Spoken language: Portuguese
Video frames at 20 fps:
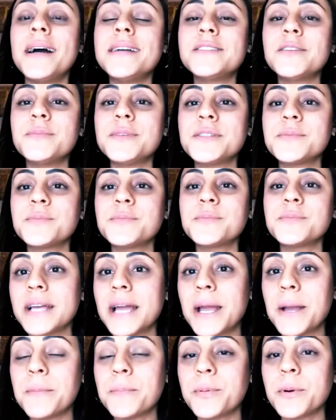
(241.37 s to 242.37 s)
mais ao mesmo
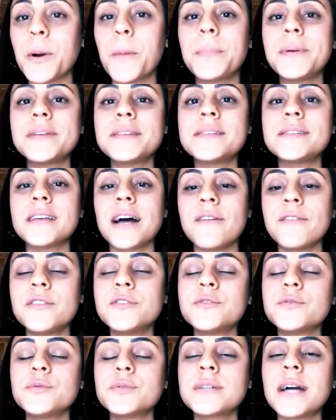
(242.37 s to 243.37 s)
tempo, eu
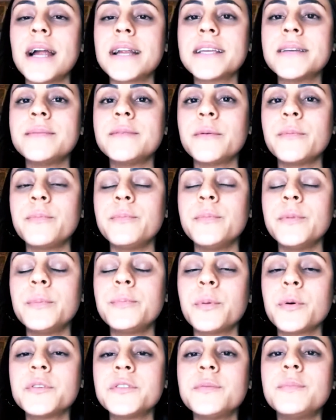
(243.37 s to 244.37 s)
precisava de um lugar que me,
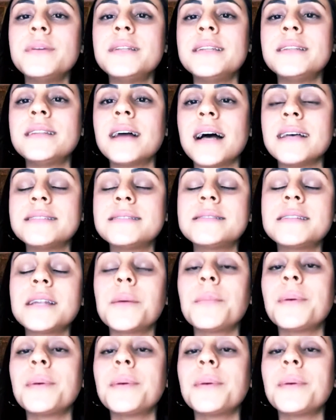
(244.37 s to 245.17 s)
me possibilitasse